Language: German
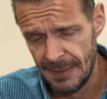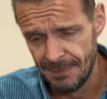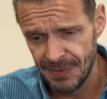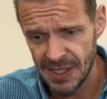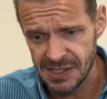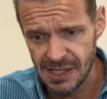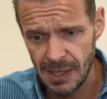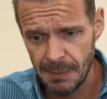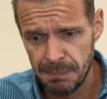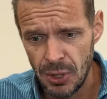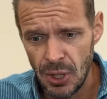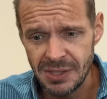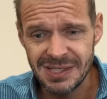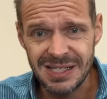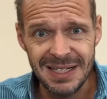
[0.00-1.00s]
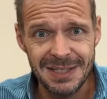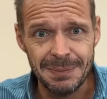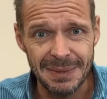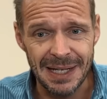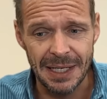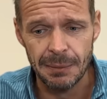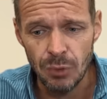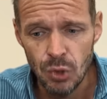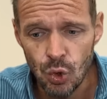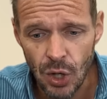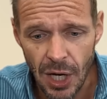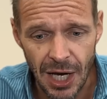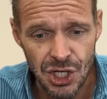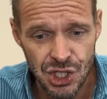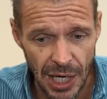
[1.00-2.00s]
dass er plötzlich mit einem
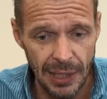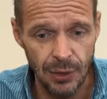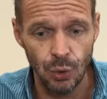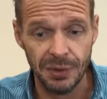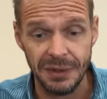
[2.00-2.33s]
Lukaschenko,